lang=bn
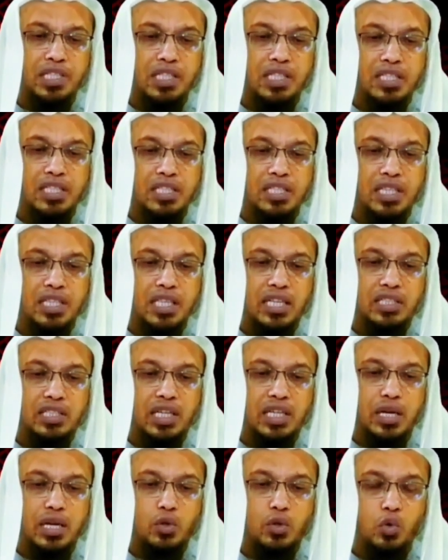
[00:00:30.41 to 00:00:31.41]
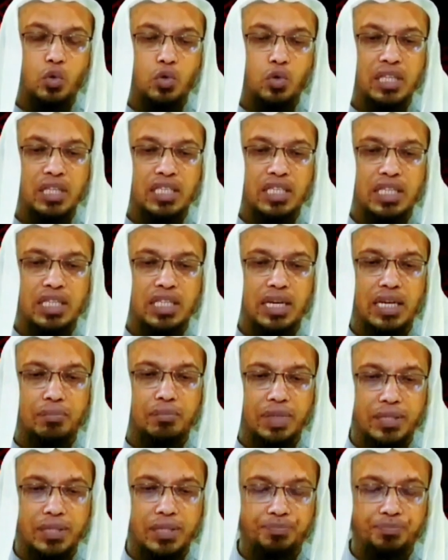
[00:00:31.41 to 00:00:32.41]
জানতে চেয়েছেন দাজ্জাল কোন দেশে
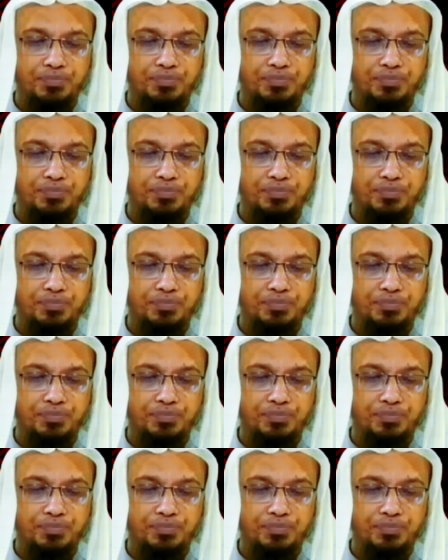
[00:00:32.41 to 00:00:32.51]
নামবে